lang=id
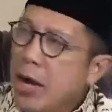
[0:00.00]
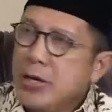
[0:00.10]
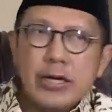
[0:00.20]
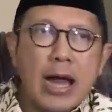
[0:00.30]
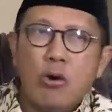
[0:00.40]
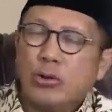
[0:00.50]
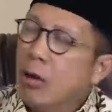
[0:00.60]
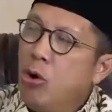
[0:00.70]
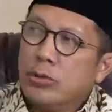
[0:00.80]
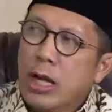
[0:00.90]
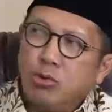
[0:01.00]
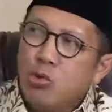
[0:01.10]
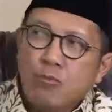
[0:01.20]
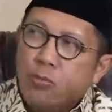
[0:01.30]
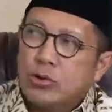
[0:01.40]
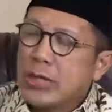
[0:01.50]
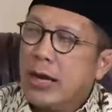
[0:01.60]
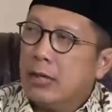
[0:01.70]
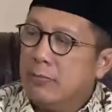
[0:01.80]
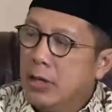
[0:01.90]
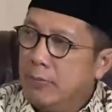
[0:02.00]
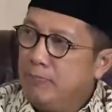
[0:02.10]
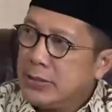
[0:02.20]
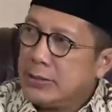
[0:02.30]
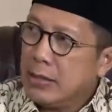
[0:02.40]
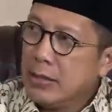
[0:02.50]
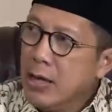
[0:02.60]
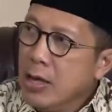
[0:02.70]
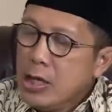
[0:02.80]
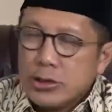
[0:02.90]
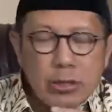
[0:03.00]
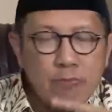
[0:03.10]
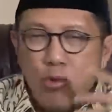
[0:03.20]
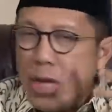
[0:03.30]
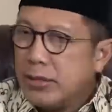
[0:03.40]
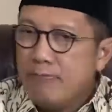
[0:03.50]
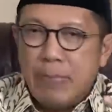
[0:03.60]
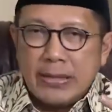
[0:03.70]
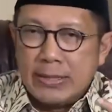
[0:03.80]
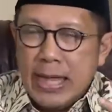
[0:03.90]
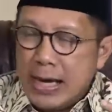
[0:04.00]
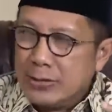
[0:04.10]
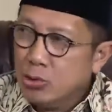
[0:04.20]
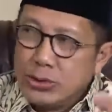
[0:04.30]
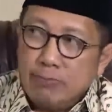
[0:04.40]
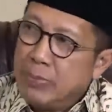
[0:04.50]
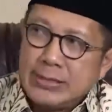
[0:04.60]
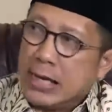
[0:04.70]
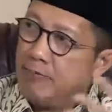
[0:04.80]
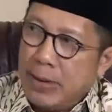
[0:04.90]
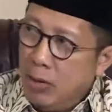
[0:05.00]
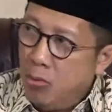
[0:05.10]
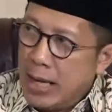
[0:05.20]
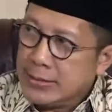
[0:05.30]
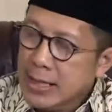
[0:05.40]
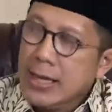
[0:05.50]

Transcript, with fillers: Madinah hotel-hotel tumbuh sangat eh, pesat. Semua tempat di tanah suci bisa diperluas